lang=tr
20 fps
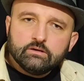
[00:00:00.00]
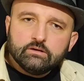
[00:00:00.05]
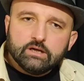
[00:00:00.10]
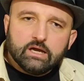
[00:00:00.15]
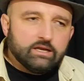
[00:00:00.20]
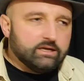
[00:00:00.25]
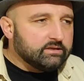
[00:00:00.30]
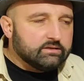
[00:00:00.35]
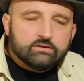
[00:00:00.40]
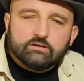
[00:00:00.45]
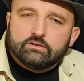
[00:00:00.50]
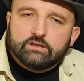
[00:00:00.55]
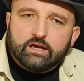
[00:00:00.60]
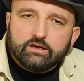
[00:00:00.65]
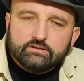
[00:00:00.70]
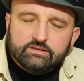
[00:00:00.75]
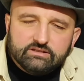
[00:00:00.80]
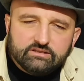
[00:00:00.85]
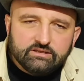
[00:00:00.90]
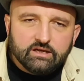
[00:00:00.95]
Yani
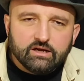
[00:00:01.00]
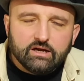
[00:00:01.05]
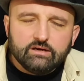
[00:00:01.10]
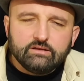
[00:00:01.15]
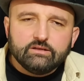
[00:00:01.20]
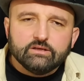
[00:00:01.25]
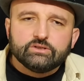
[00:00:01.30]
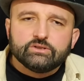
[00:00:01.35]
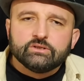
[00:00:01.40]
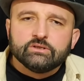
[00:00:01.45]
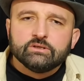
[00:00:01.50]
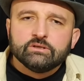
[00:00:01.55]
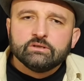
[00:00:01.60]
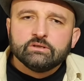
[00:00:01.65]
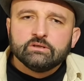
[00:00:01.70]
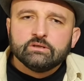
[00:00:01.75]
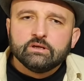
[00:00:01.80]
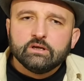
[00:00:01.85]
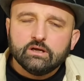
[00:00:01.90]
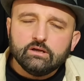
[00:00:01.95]
derdiz ne kardeş?
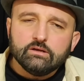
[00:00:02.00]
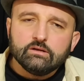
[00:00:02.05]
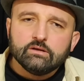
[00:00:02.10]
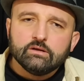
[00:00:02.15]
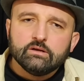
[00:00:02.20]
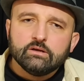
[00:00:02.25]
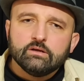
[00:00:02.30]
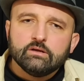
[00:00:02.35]
He?